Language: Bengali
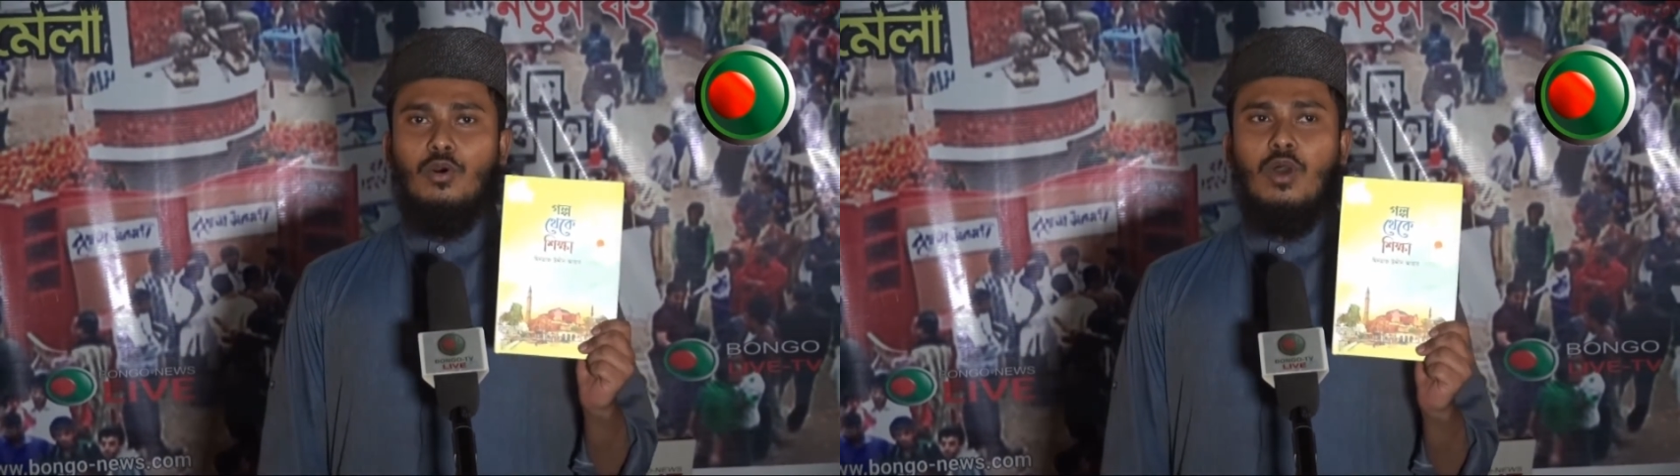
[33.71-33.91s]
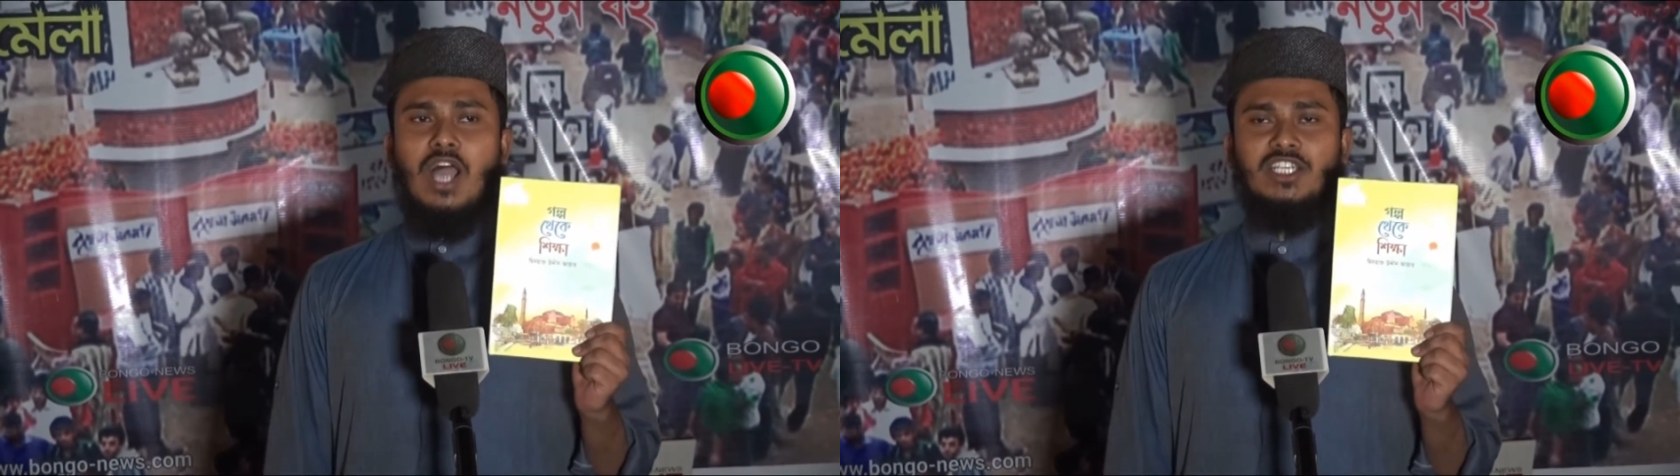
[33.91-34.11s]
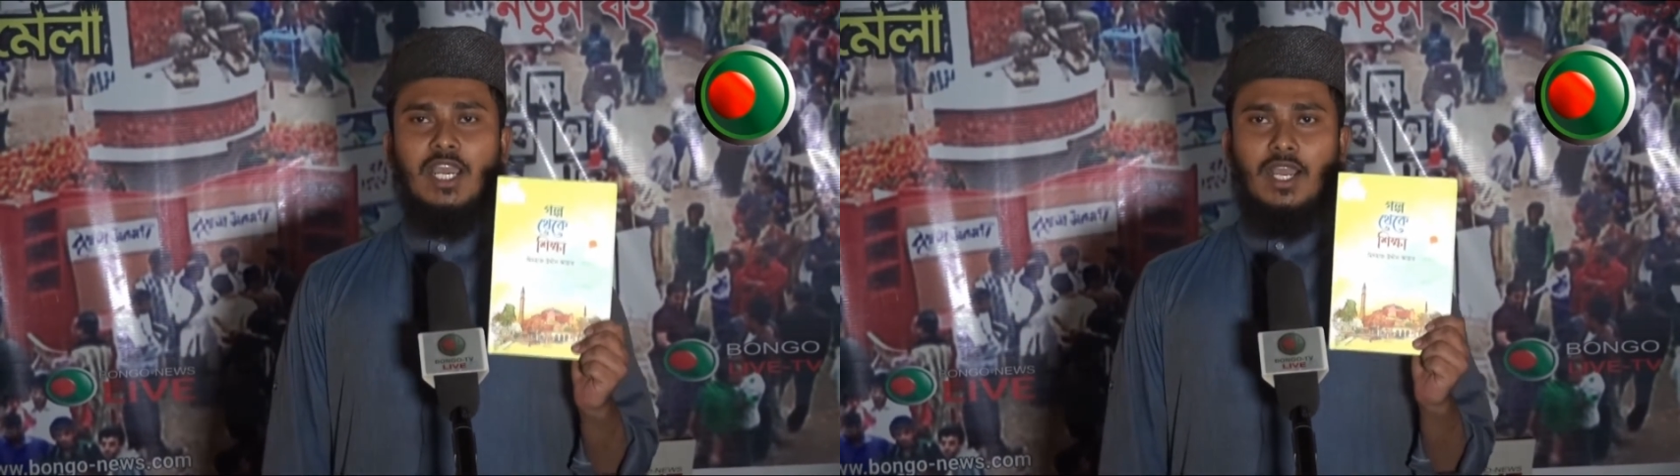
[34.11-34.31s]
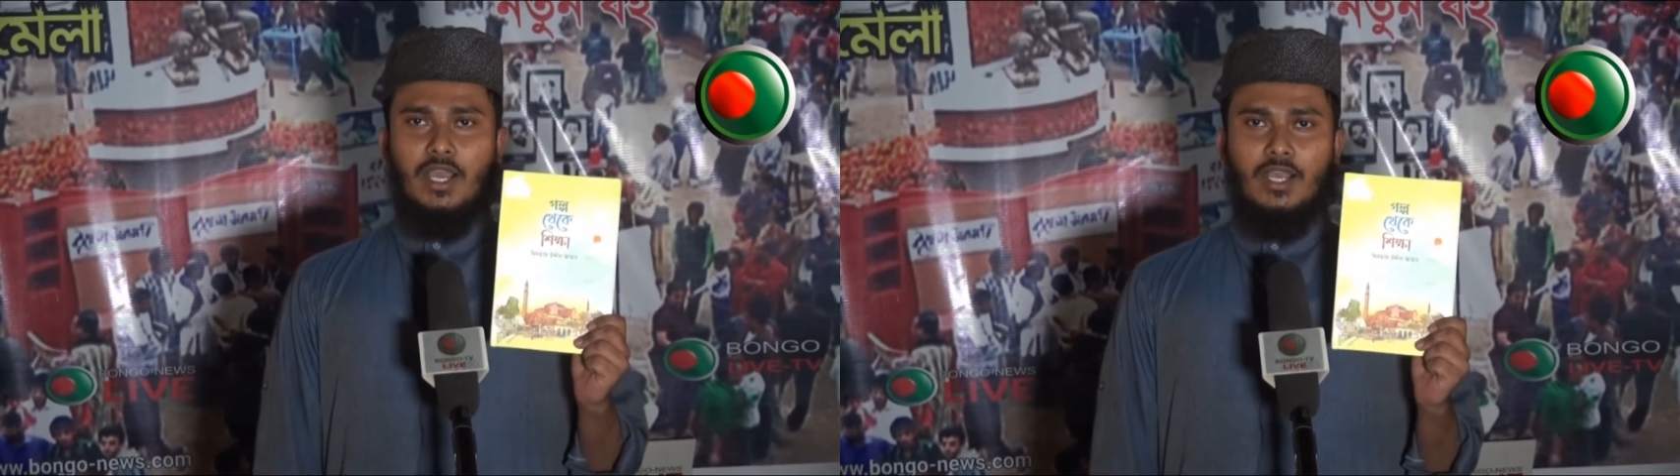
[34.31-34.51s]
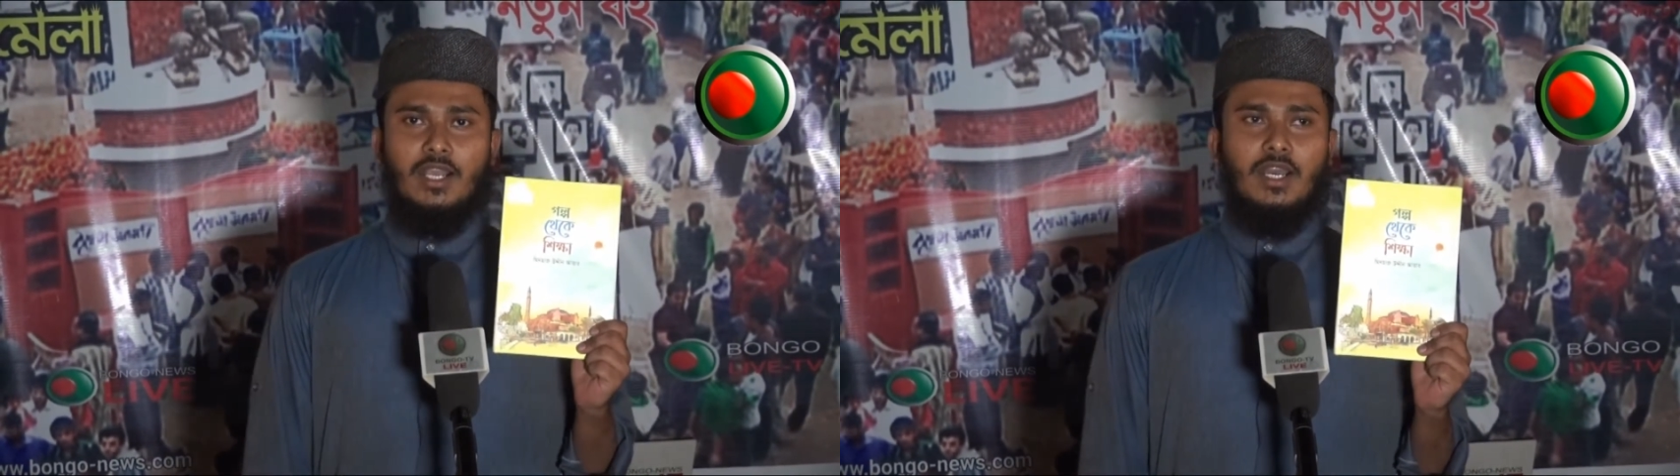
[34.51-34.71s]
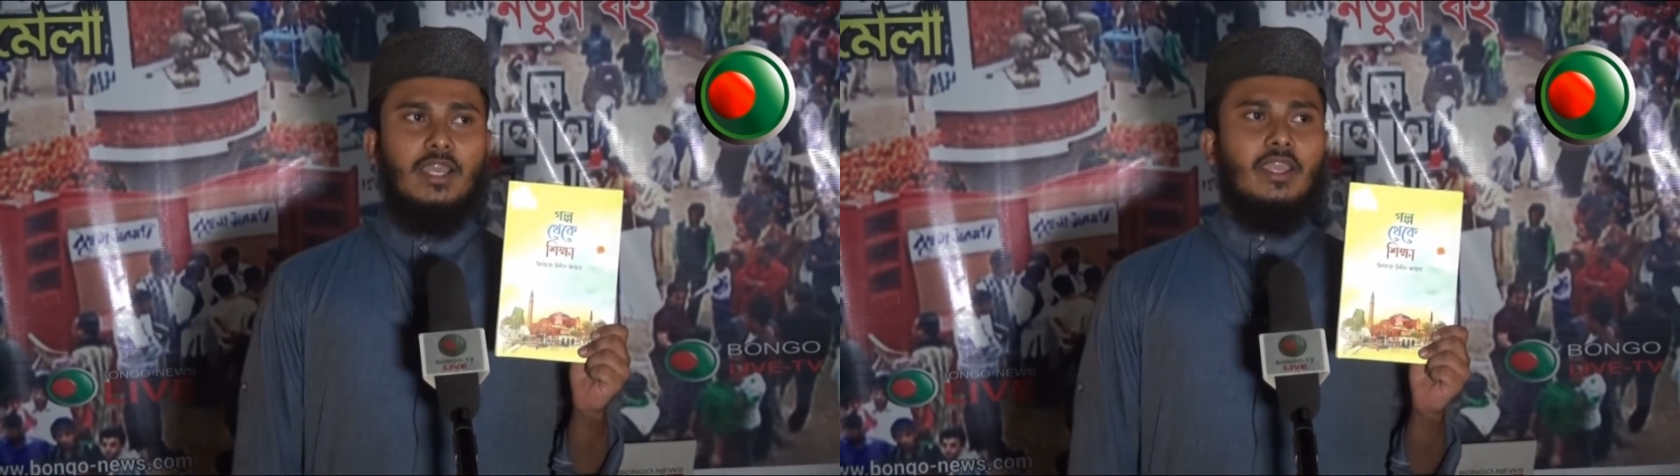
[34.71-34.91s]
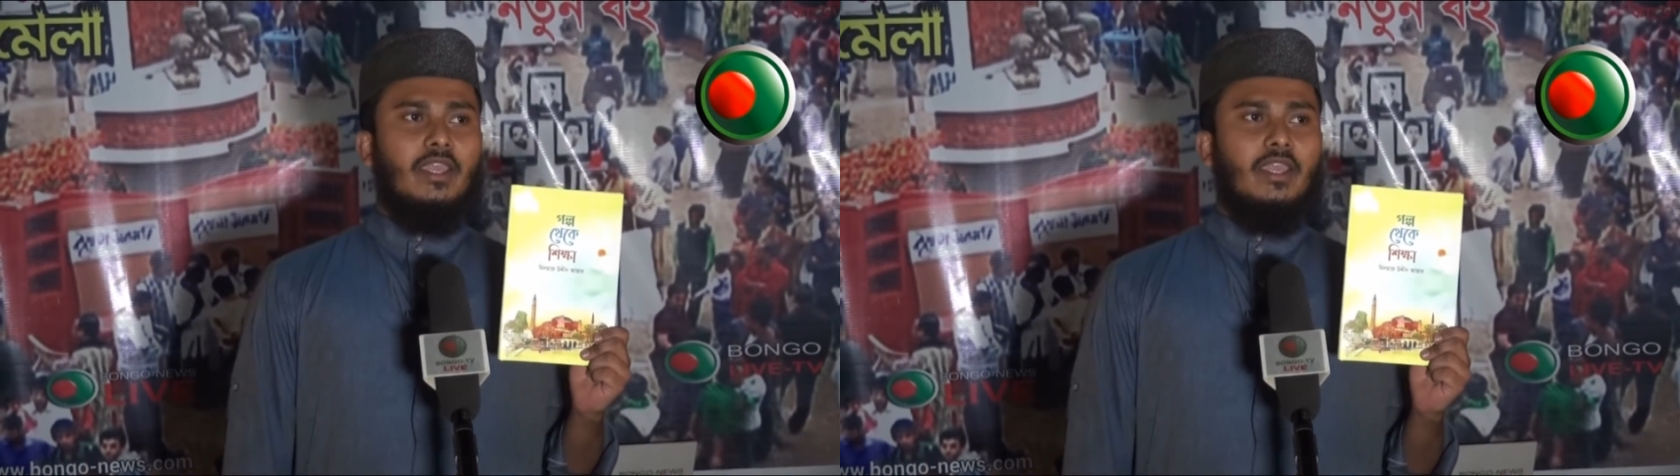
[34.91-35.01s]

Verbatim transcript: ও আশা আকাঙ্ক্ষা